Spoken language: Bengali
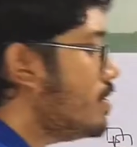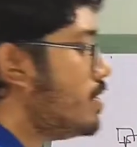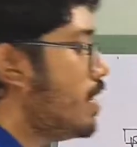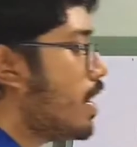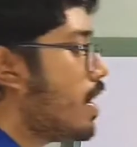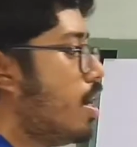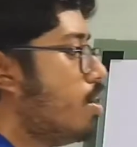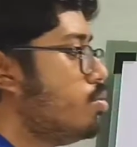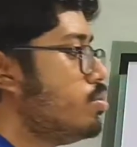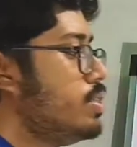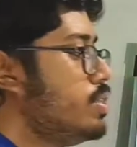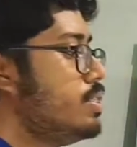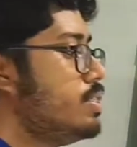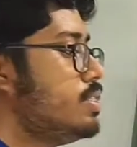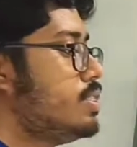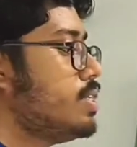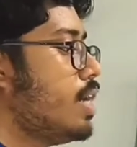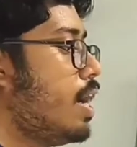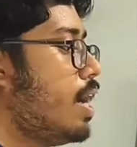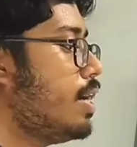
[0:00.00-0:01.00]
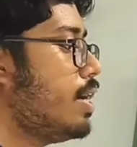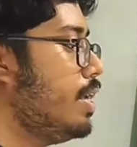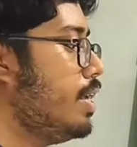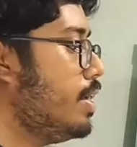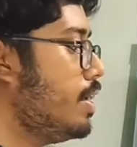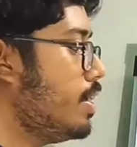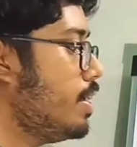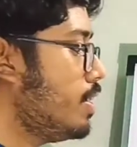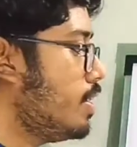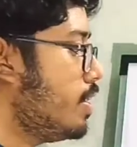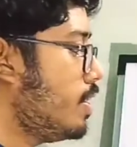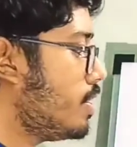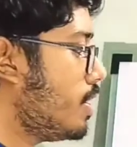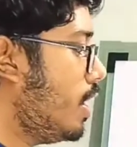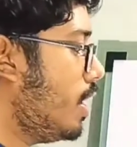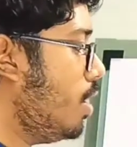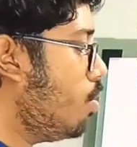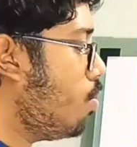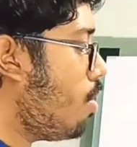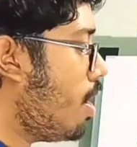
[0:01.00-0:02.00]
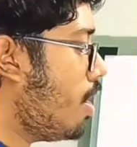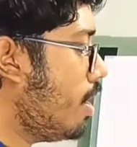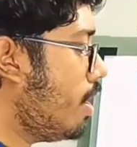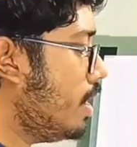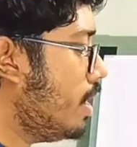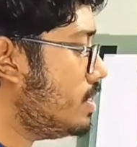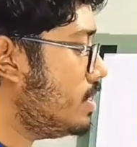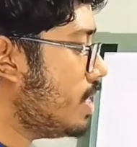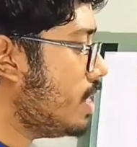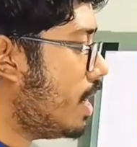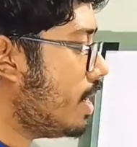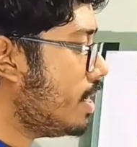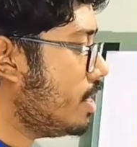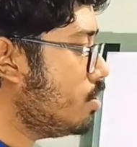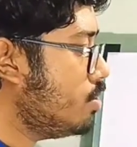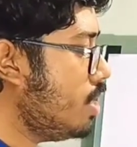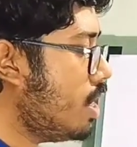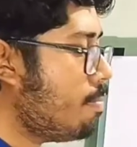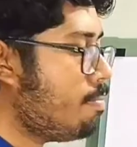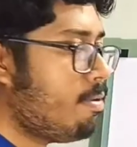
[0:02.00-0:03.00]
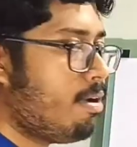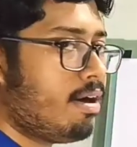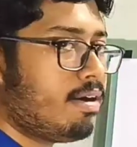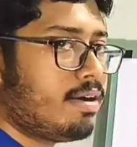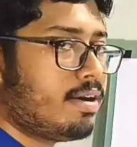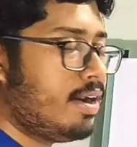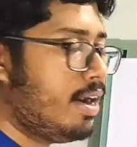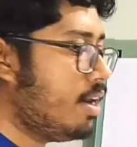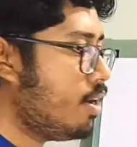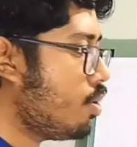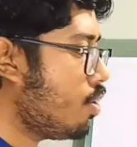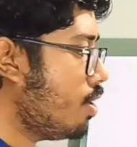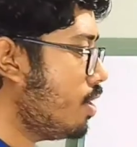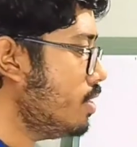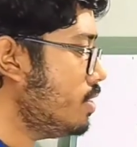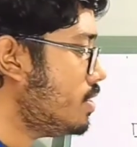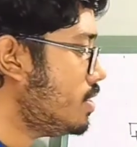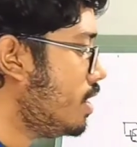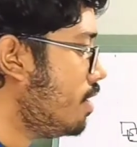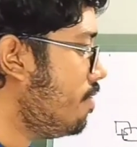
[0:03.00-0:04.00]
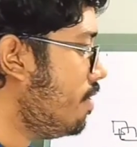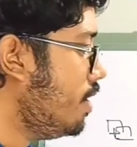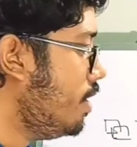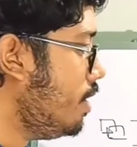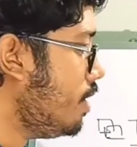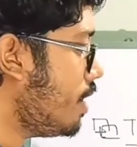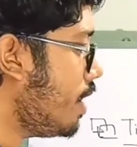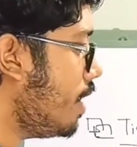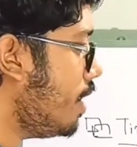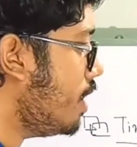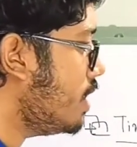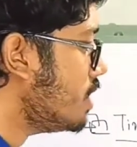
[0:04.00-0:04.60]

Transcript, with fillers: থাকা উচিত চার্টে তাহলে ওয়ান ডে চার্টে যদি আপনারা ট্রেড করেন সেভেন্টি ক্যান্ডেলস